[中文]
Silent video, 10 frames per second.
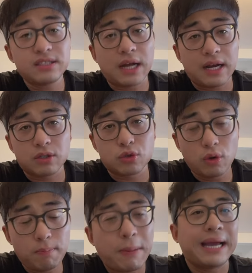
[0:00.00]
着打，
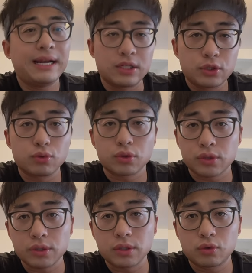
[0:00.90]
说白了就
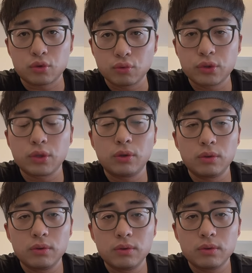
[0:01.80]
是足球，
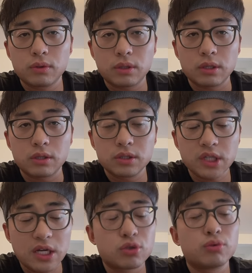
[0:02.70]
呃，
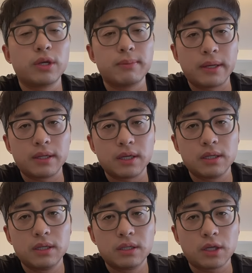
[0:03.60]
战术里面的
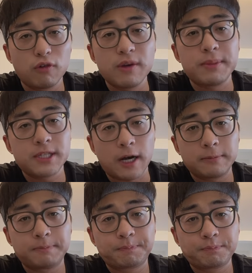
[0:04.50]
高位逼抢。
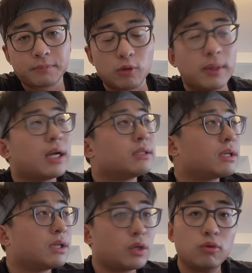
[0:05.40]
我们看这
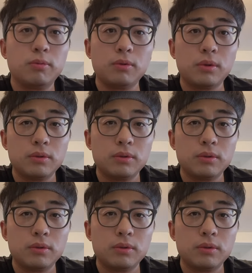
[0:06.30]
个利物浦